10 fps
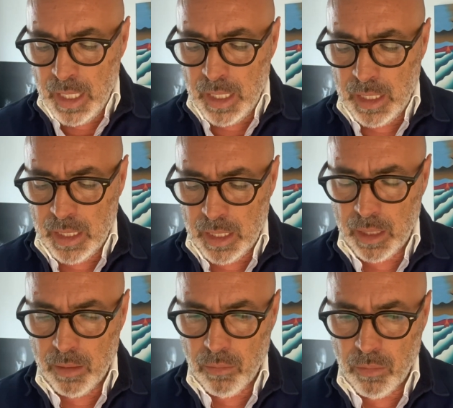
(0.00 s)

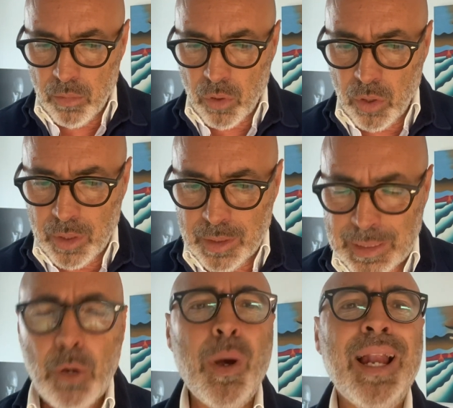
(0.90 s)
Uh,
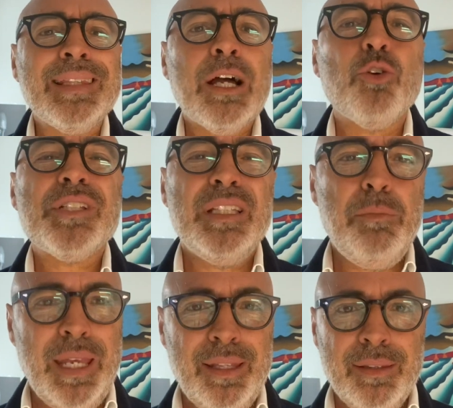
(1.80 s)
da, qua, da cosa
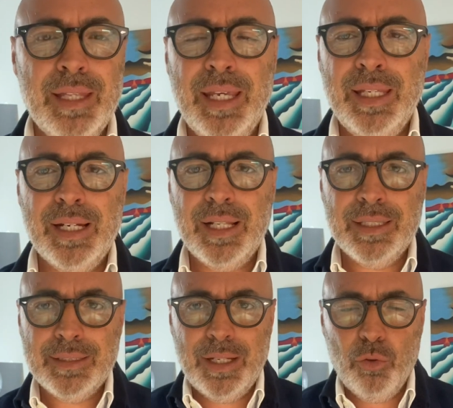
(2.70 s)
dipende in
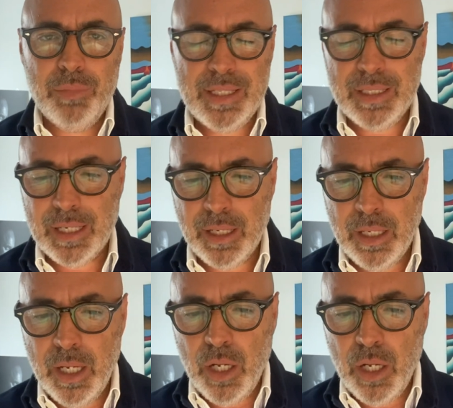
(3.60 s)
realtà l'obesità?